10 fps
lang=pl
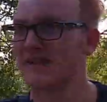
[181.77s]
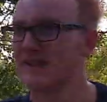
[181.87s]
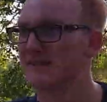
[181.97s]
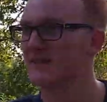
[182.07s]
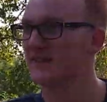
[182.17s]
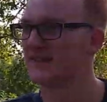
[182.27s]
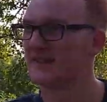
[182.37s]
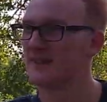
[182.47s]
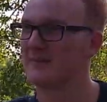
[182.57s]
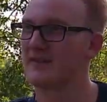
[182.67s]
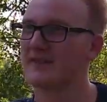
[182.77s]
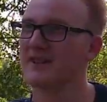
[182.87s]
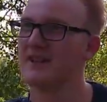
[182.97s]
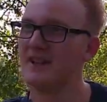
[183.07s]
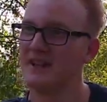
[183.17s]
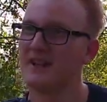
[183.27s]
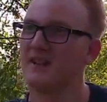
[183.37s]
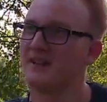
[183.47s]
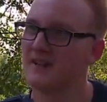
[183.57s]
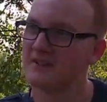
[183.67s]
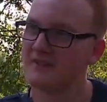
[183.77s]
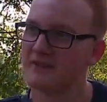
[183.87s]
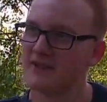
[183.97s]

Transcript: Jest tutaj naprawdę y,